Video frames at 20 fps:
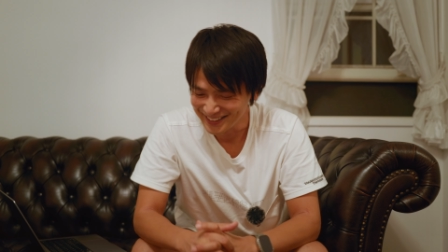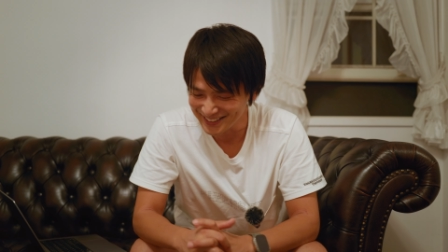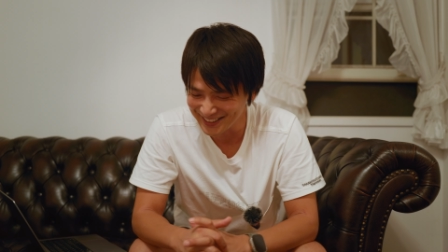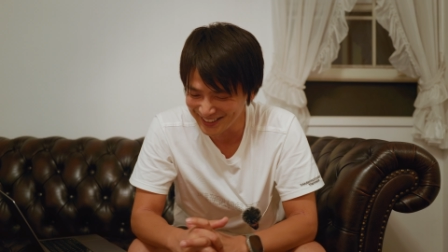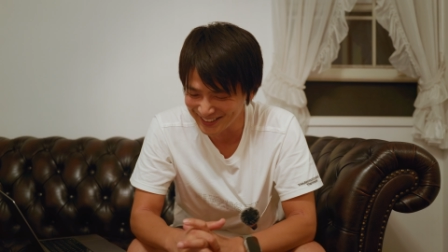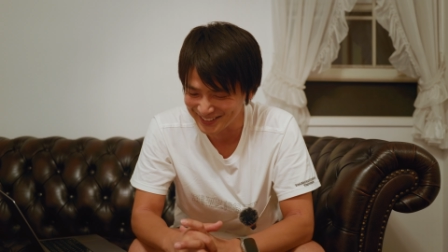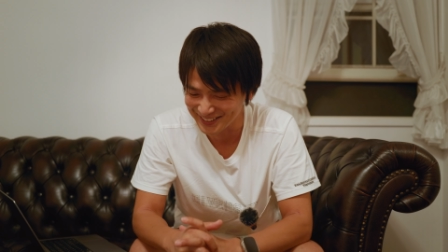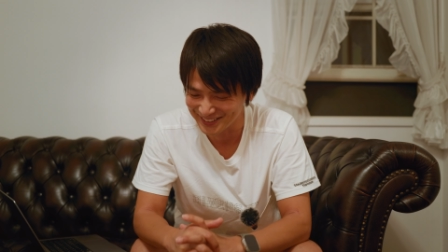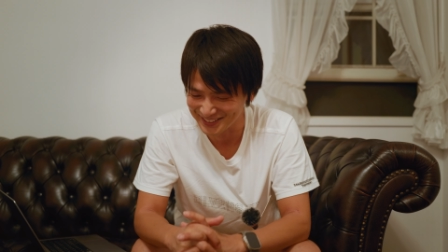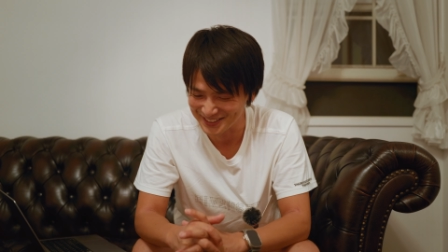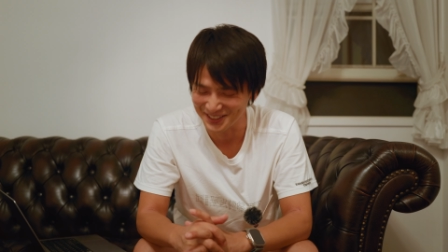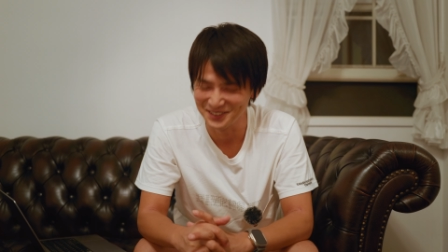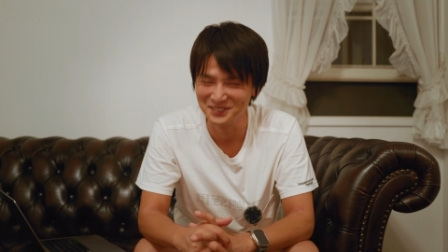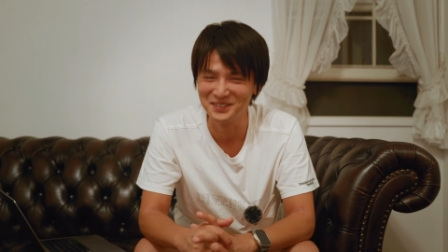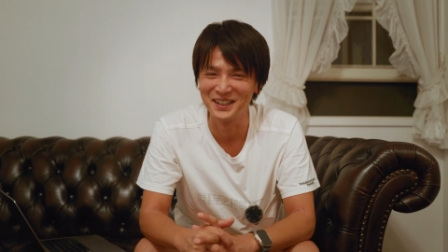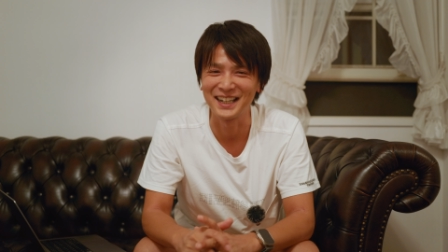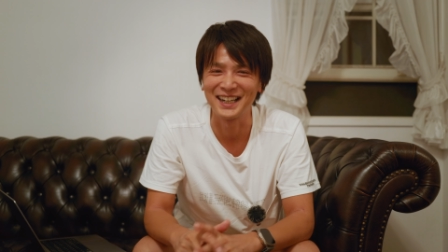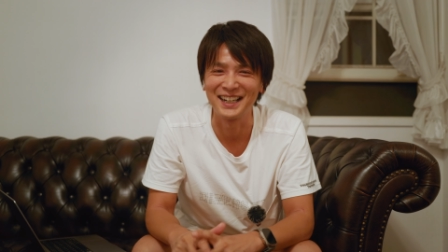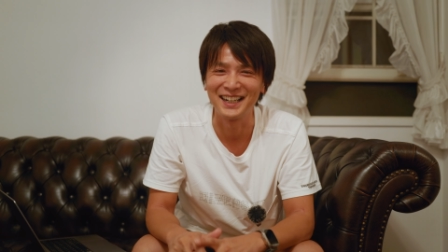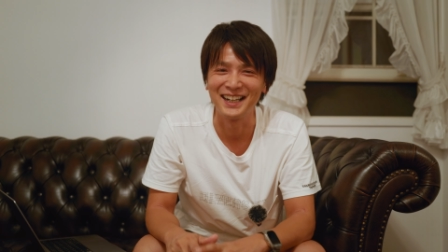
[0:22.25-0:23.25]
ちゃんと
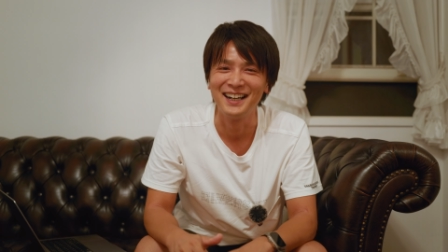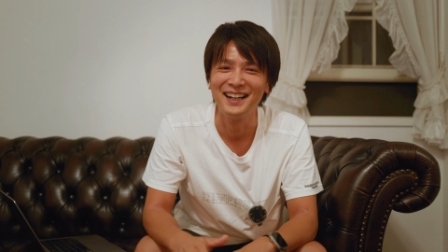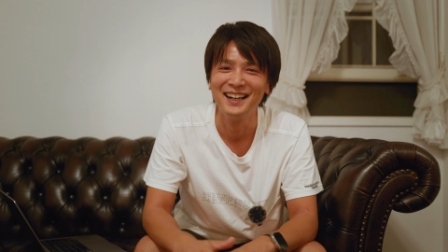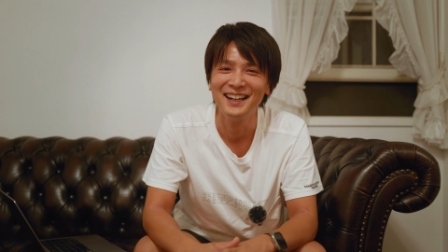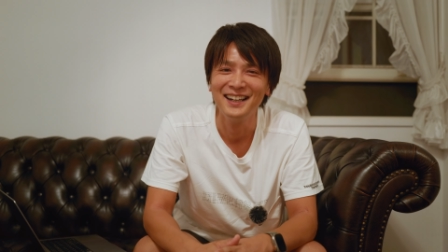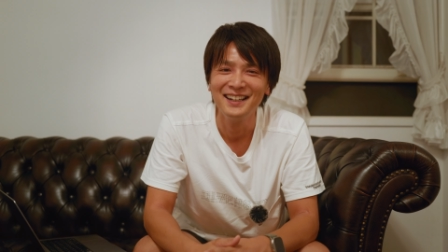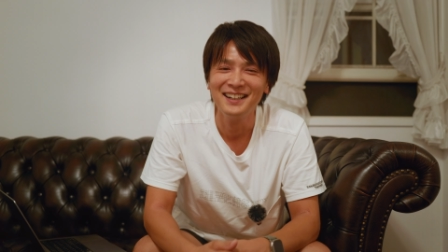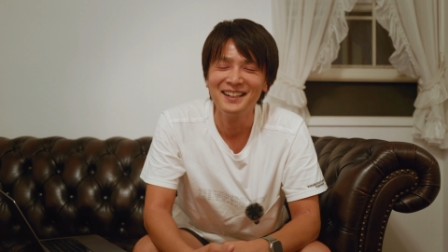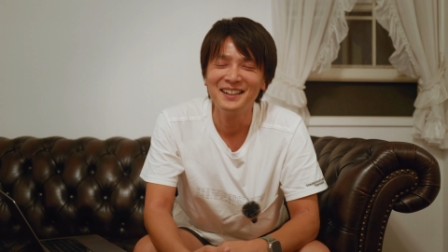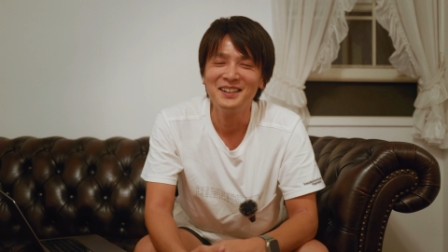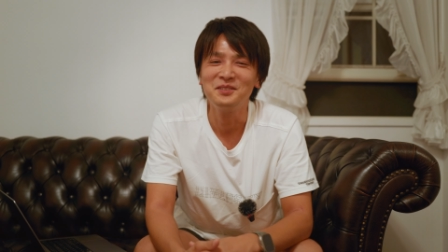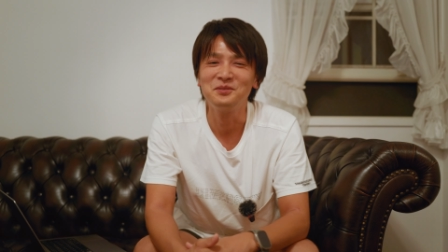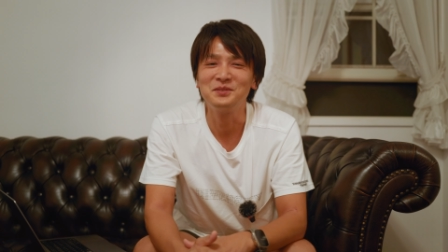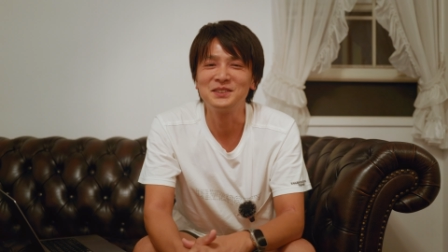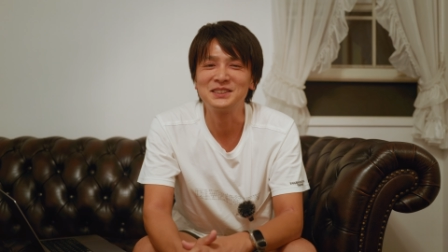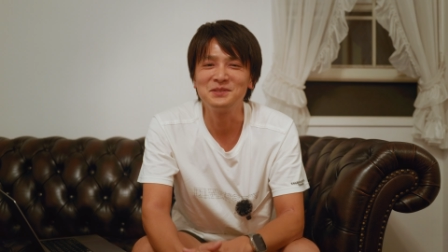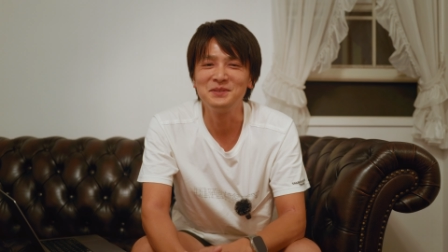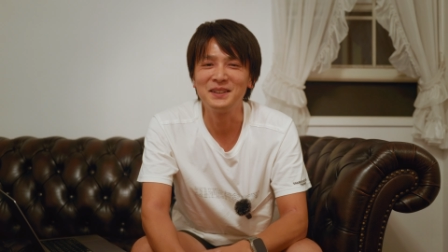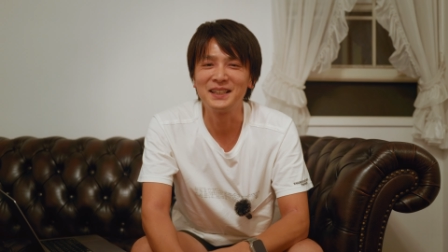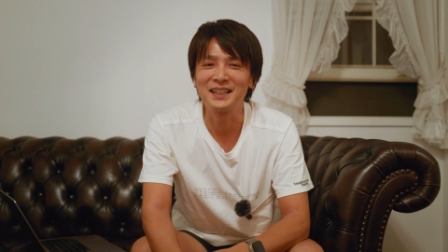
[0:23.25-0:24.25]
妻が
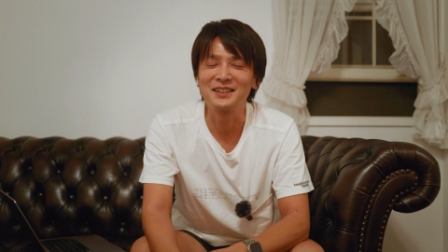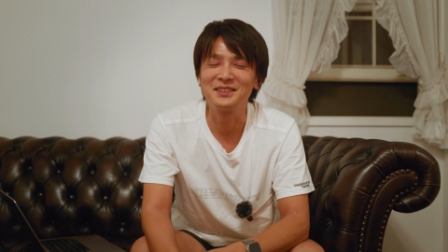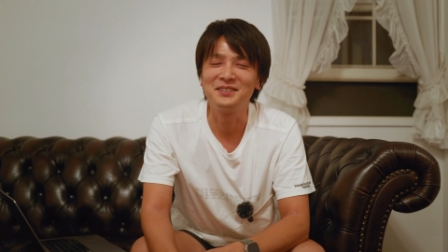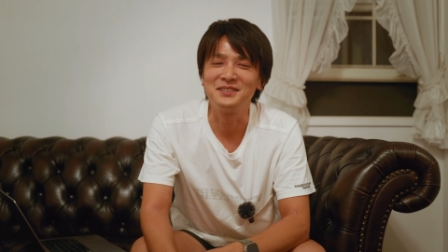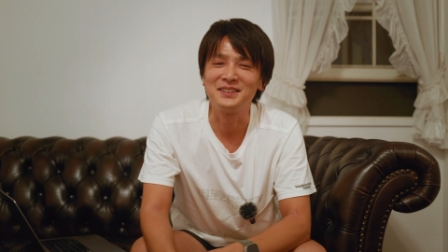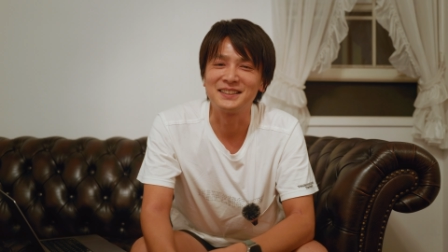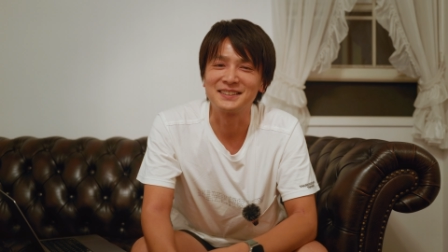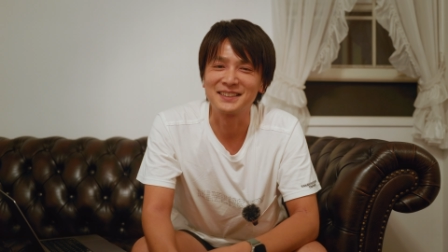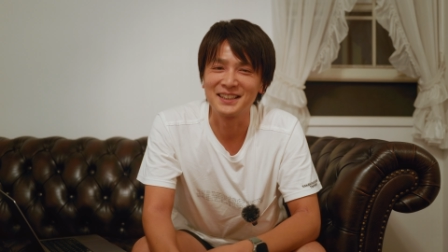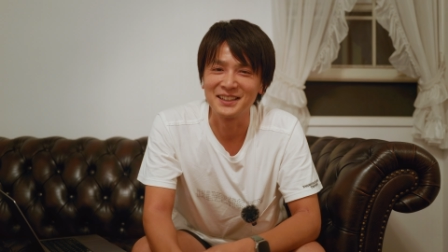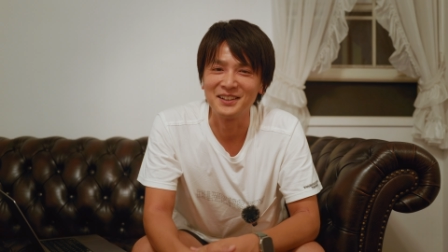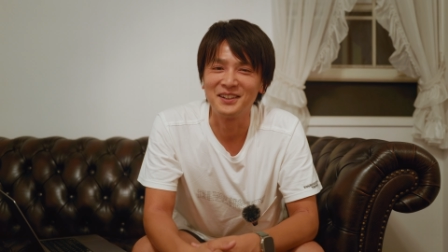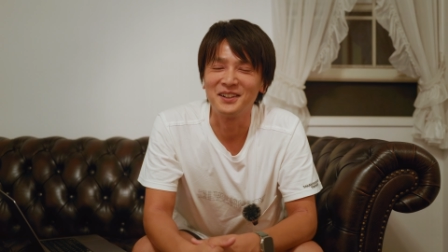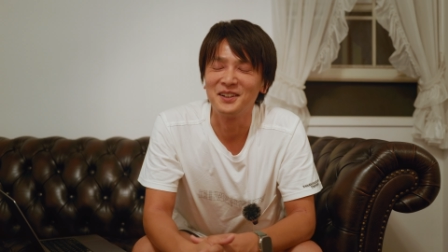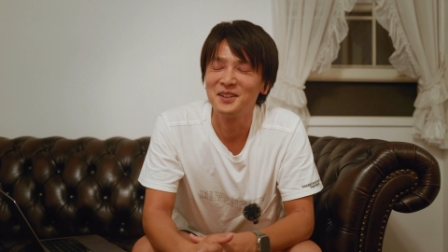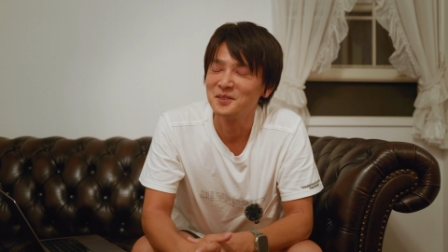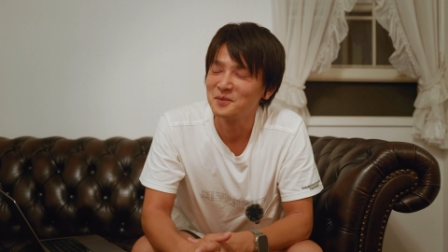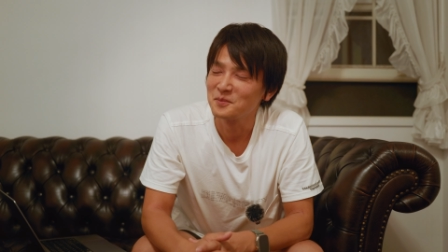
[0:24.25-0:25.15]
見つめてくるんですけど、